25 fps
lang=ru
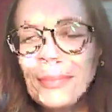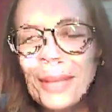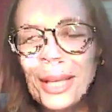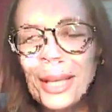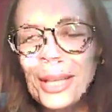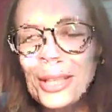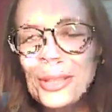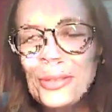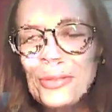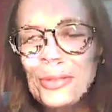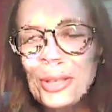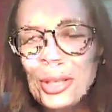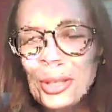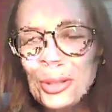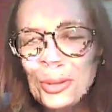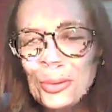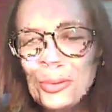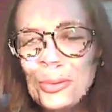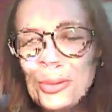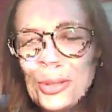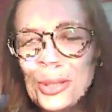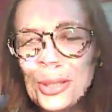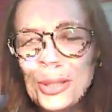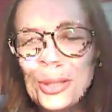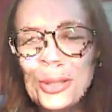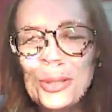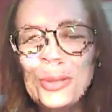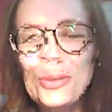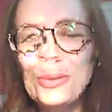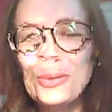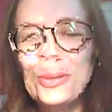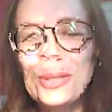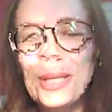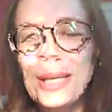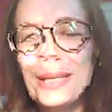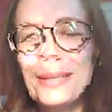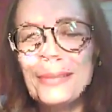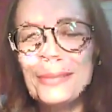отвернулся на
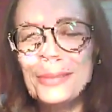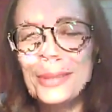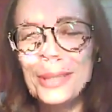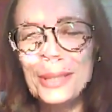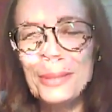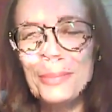нее, да, вот